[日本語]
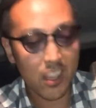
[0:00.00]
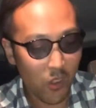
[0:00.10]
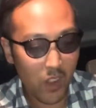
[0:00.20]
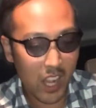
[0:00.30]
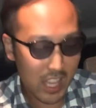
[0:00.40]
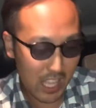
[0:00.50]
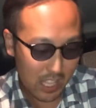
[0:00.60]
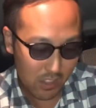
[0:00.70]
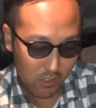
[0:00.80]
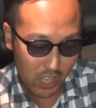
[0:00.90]
お金
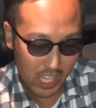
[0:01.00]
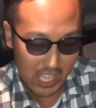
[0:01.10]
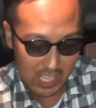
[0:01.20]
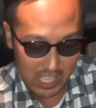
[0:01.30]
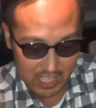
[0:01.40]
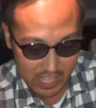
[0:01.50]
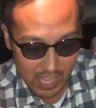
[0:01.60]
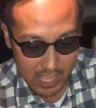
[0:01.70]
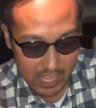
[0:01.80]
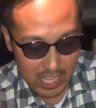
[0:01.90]
の話です
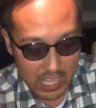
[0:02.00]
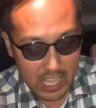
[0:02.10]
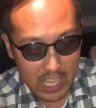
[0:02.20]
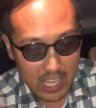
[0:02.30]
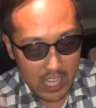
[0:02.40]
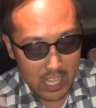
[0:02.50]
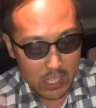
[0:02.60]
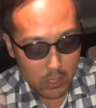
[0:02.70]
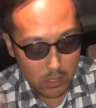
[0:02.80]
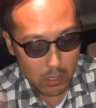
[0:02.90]
ね。
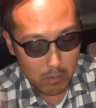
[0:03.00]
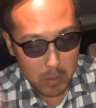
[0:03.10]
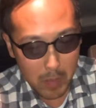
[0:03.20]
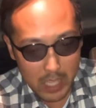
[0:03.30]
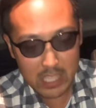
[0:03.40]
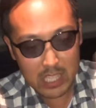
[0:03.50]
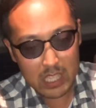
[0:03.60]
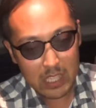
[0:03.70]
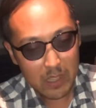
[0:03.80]
一つ読みます。